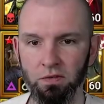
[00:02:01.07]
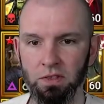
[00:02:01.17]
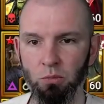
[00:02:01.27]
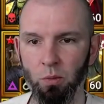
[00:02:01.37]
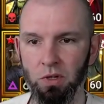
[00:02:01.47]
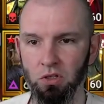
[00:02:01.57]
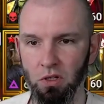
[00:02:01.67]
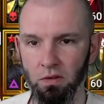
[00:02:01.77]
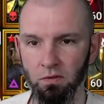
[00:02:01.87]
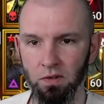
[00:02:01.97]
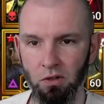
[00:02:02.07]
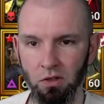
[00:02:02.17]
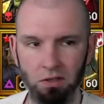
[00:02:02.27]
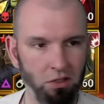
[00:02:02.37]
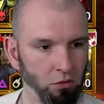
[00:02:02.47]
w tym momencie
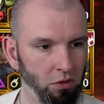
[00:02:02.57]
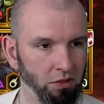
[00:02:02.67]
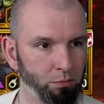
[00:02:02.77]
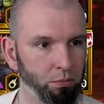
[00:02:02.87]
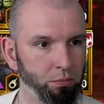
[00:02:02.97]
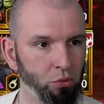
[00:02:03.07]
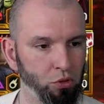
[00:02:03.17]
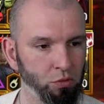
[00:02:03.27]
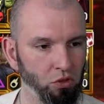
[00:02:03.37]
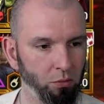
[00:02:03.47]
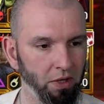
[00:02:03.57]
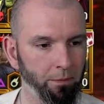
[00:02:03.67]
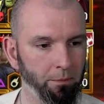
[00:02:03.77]
wyglądać? Tutaj spójrzmy sobie